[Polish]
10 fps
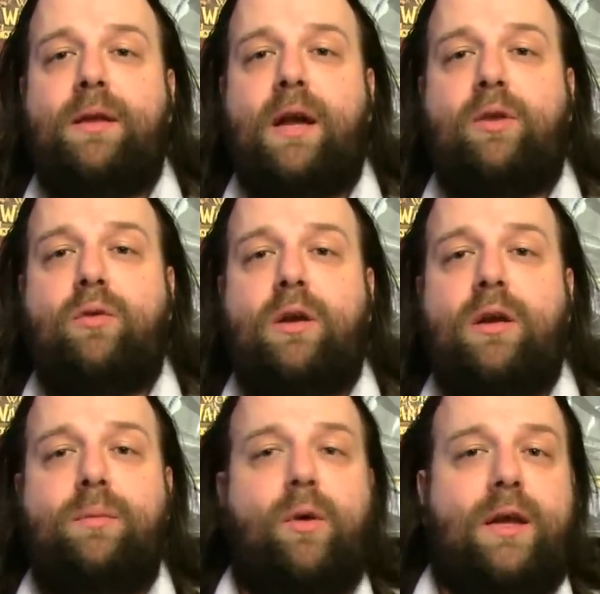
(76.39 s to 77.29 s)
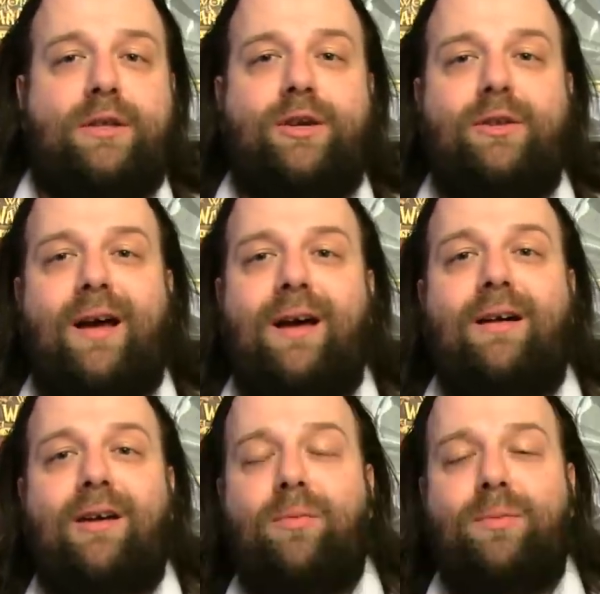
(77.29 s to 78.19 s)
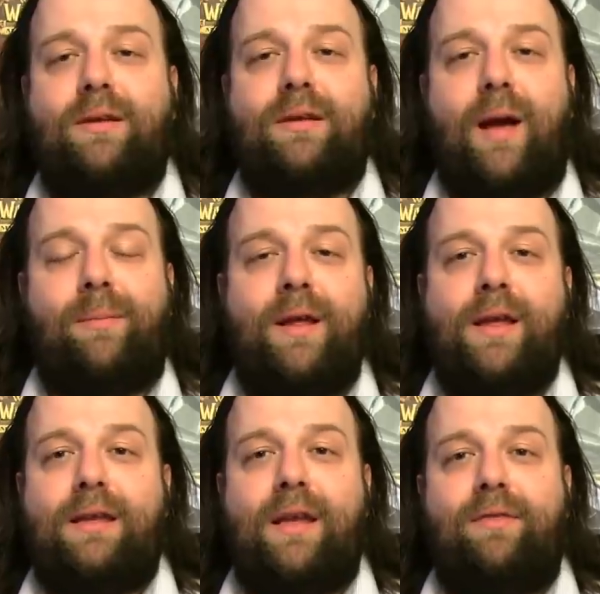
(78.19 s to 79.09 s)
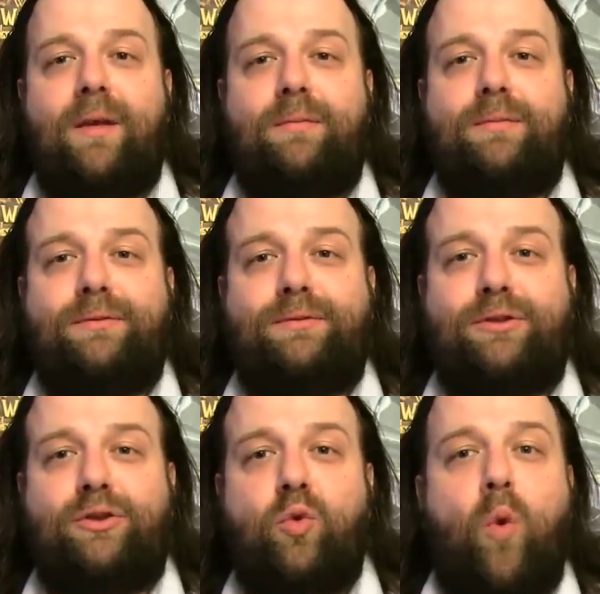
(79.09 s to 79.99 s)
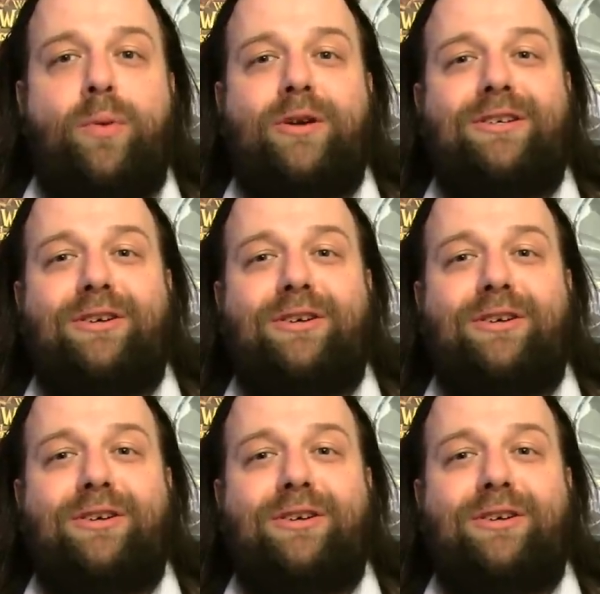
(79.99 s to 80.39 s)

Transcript: na których moja żona robi tam, nie wiem, głupio,